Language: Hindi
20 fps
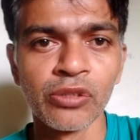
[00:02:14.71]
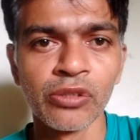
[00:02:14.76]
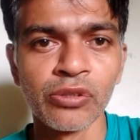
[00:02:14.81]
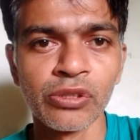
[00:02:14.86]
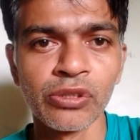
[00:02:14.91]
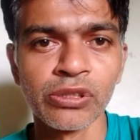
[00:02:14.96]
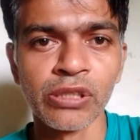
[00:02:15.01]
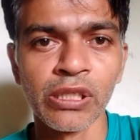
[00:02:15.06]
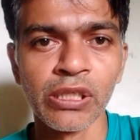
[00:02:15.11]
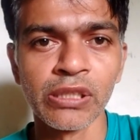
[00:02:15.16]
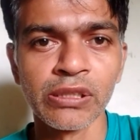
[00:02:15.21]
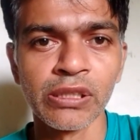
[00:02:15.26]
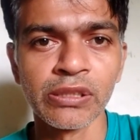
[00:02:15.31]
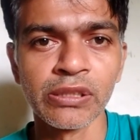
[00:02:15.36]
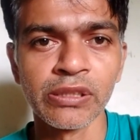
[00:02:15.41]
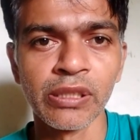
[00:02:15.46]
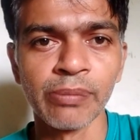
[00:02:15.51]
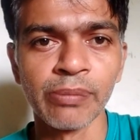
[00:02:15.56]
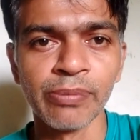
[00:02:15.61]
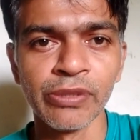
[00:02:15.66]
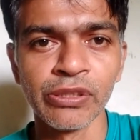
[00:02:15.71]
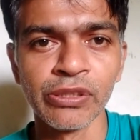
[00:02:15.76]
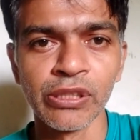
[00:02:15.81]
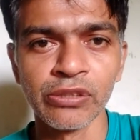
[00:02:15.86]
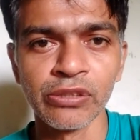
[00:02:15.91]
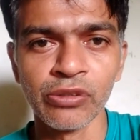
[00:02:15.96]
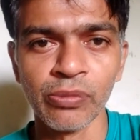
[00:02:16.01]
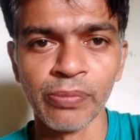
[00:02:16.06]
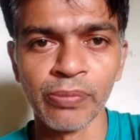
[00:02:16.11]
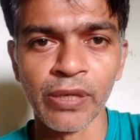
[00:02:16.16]
तो इस तरह से इसके
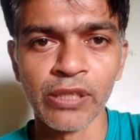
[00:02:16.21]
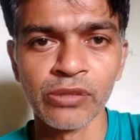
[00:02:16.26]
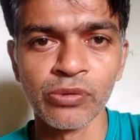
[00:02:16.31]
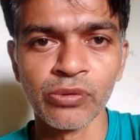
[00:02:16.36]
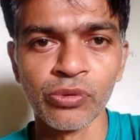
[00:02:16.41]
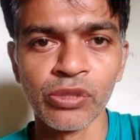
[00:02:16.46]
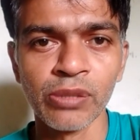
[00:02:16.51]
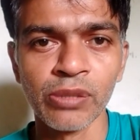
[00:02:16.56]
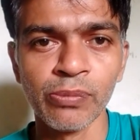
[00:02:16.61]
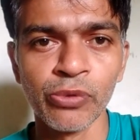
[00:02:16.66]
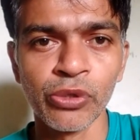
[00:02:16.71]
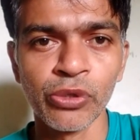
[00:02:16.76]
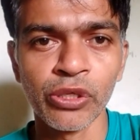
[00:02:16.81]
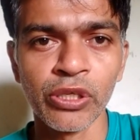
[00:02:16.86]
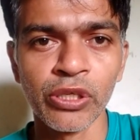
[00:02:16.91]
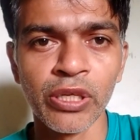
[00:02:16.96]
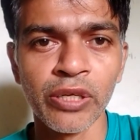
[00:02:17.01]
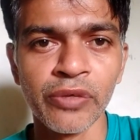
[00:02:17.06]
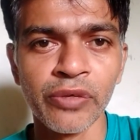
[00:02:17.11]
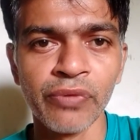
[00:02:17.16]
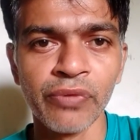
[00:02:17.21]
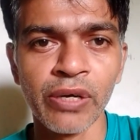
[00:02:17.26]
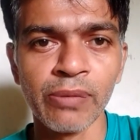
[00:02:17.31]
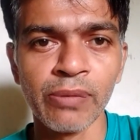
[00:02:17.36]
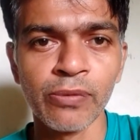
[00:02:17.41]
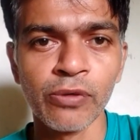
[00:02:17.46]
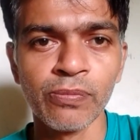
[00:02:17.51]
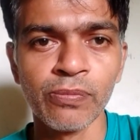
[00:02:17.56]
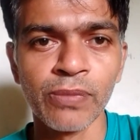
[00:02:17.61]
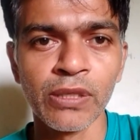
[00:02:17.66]
फीचर्स e और प्राइस होंगी मोटरला वी
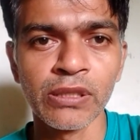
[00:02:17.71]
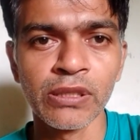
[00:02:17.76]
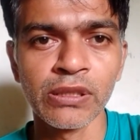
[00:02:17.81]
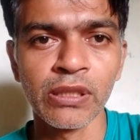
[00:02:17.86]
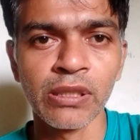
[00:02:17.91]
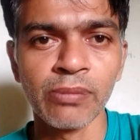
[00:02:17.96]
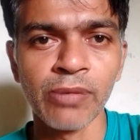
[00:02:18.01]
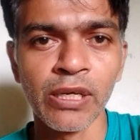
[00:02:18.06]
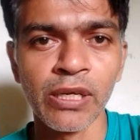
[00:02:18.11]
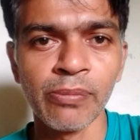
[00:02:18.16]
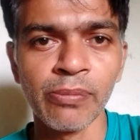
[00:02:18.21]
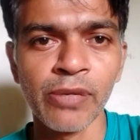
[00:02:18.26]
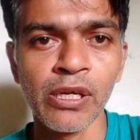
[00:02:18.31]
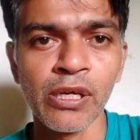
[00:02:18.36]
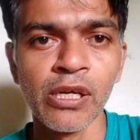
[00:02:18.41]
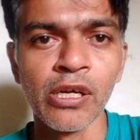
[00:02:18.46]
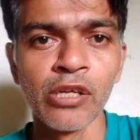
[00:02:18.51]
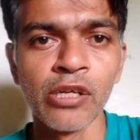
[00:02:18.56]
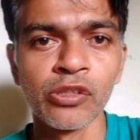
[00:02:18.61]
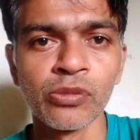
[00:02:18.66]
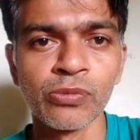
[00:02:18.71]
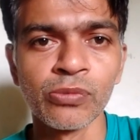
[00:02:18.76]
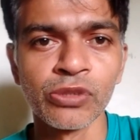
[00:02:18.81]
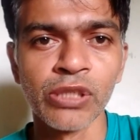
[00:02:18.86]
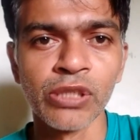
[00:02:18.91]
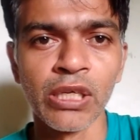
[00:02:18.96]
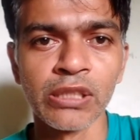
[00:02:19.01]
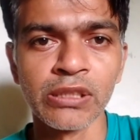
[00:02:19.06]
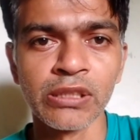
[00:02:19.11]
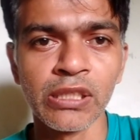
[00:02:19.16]
फाइव वाई प्लस के बारे में तो
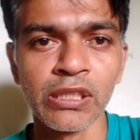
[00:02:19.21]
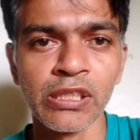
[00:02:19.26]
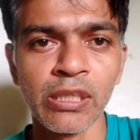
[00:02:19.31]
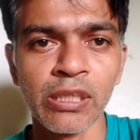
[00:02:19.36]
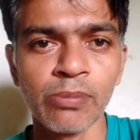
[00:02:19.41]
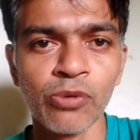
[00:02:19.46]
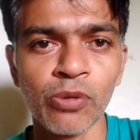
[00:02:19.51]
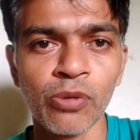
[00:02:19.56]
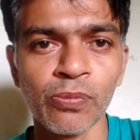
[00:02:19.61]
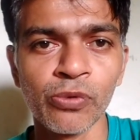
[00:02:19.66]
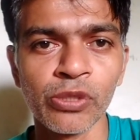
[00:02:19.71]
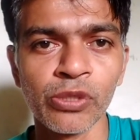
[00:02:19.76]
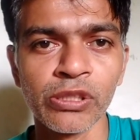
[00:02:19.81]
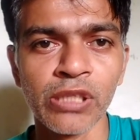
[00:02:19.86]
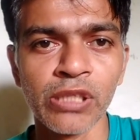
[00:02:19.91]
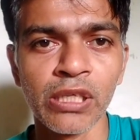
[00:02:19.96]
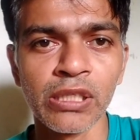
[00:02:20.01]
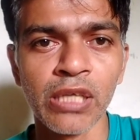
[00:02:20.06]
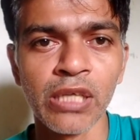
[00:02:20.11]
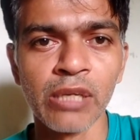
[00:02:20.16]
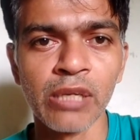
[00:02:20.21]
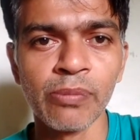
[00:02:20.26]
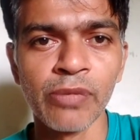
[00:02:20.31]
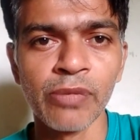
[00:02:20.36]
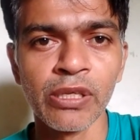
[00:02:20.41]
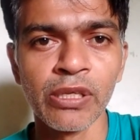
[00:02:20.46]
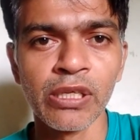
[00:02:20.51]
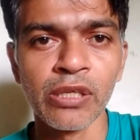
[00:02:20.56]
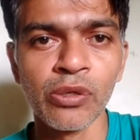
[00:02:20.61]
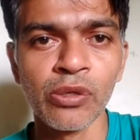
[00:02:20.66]
मुझे आशा है कि आपको पूरी जानकारी
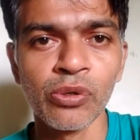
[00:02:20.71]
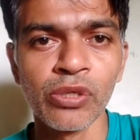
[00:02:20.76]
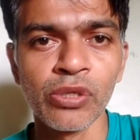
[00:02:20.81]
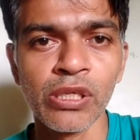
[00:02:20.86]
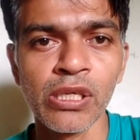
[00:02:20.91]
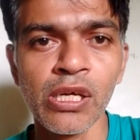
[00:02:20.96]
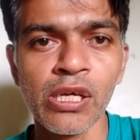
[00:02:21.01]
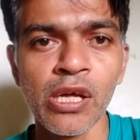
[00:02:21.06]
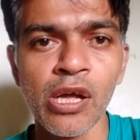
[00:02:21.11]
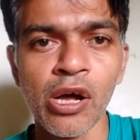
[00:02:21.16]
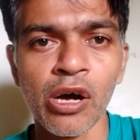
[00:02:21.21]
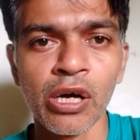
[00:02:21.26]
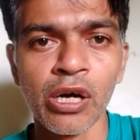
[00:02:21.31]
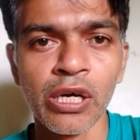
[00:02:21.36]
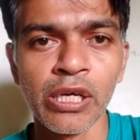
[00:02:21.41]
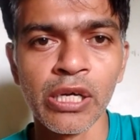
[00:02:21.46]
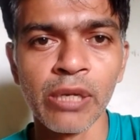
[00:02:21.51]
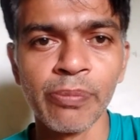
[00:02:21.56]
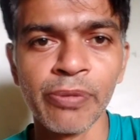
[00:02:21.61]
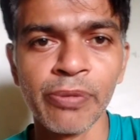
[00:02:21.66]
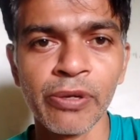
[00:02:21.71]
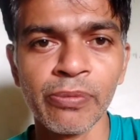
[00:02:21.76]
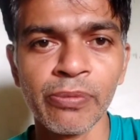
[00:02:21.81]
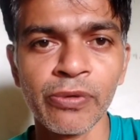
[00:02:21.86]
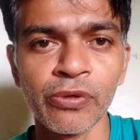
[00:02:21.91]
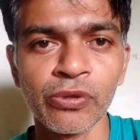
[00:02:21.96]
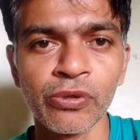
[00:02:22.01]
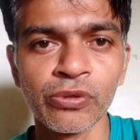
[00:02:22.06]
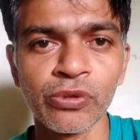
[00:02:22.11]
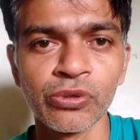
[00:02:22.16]
मिल गई होगी अगर आप फिर
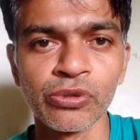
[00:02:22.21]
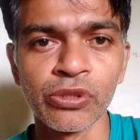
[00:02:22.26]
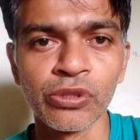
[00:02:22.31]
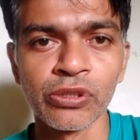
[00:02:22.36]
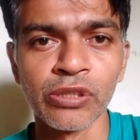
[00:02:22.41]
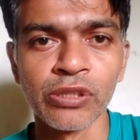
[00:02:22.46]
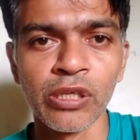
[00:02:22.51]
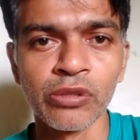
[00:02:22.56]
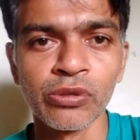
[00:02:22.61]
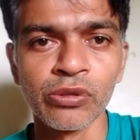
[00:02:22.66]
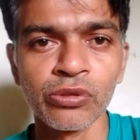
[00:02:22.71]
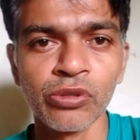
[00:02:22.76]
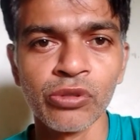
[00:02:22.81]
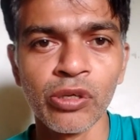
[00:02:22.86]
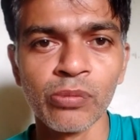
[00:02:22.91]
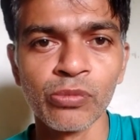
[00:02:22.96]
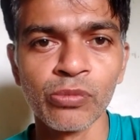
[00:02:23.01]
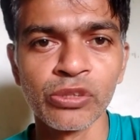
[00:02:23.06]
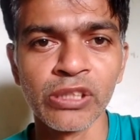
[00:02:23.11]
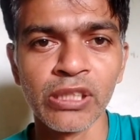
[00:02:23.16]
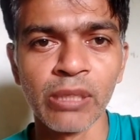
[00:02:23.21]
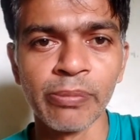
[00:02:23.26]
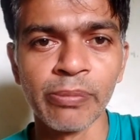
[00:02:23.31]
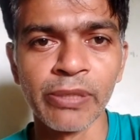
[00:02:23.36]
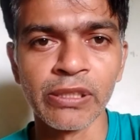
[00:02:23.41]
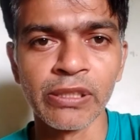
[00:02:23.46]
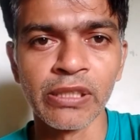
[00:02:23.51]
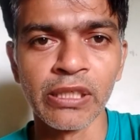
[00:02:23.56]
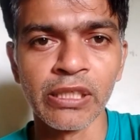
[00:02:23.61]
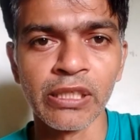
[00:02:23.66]
भी कोई क्वेश्चन और डाउट हो तो आप मुझे
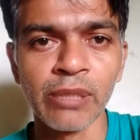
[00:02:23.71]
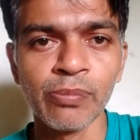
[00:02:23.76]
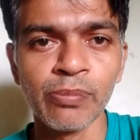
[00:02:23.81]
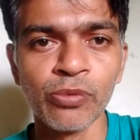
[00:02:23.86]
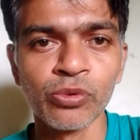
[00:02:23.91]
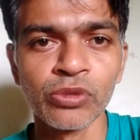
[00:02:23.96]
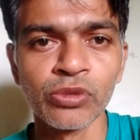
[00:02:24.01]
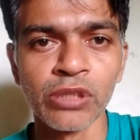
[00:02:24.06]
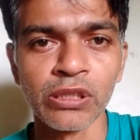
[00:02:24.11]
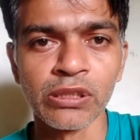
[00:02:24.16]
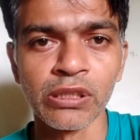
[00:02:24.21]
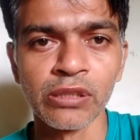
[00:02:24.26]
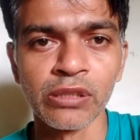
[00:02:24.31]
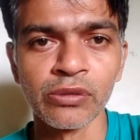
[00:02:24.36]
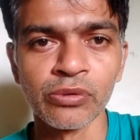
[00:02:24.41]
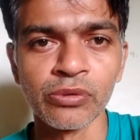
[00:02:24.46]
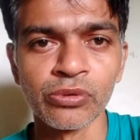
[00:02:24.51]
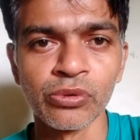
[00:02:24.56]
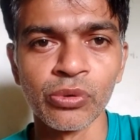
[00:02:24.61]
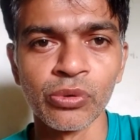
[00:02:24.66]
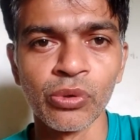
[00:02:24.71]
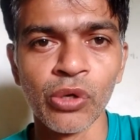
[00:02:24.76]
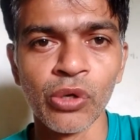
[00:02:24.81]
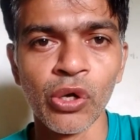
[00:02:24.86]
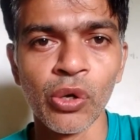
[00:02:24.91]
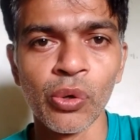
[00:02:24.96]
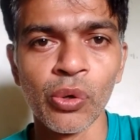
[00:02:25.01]
कमेंट करके पूछ सकते हैं दोस्तों